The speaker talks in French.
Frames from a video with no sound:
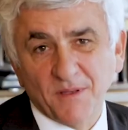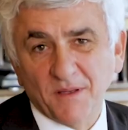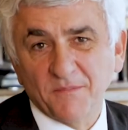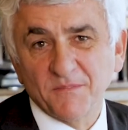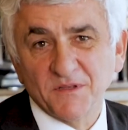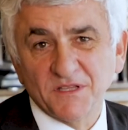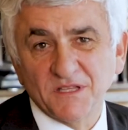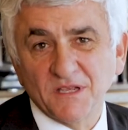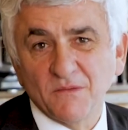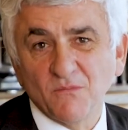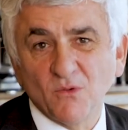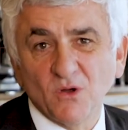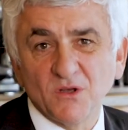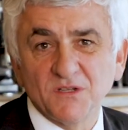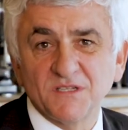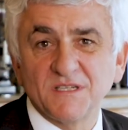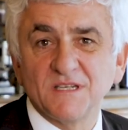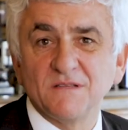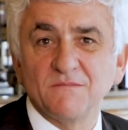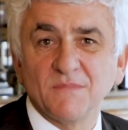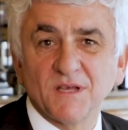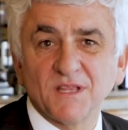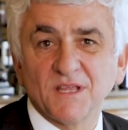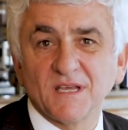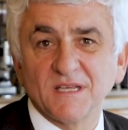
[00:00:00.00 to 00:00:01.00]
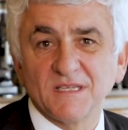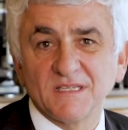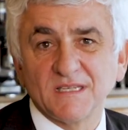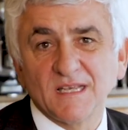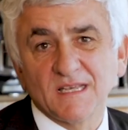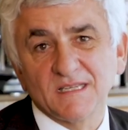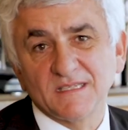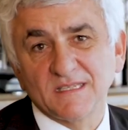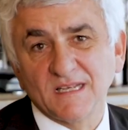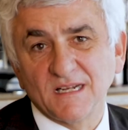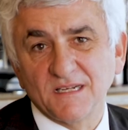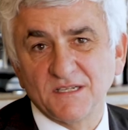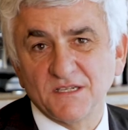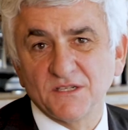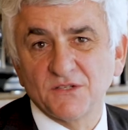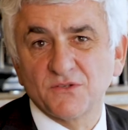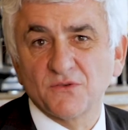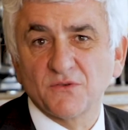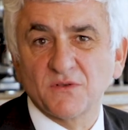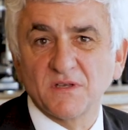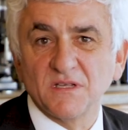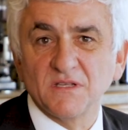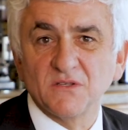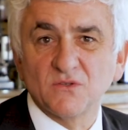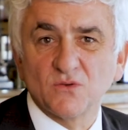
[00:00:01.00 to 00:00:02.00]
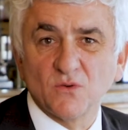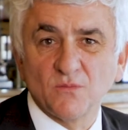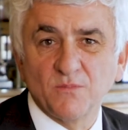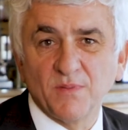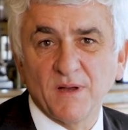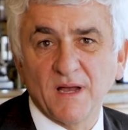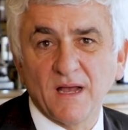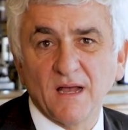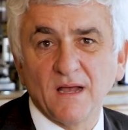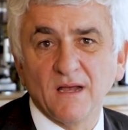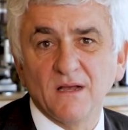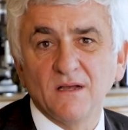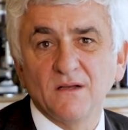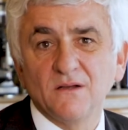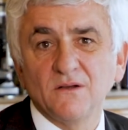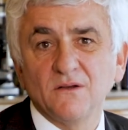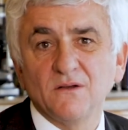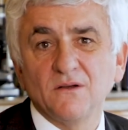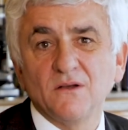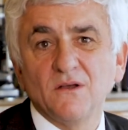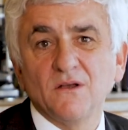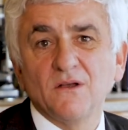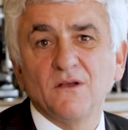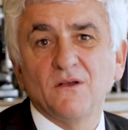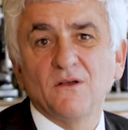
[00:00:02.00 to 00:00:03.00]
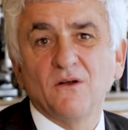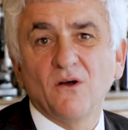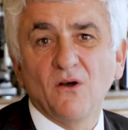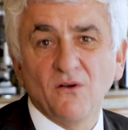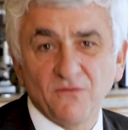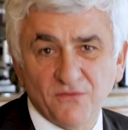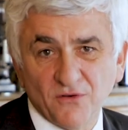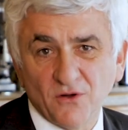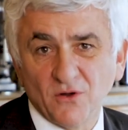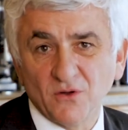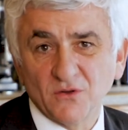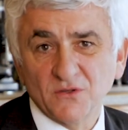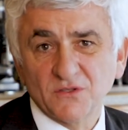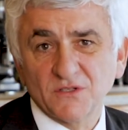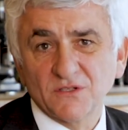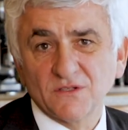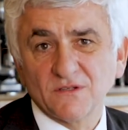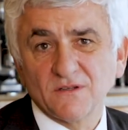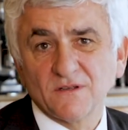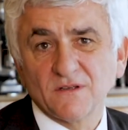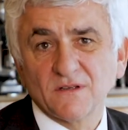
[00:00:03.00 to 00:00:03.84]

Permettez-moi aussi de m'adresser à celles et ceux qui ne sont pas en France,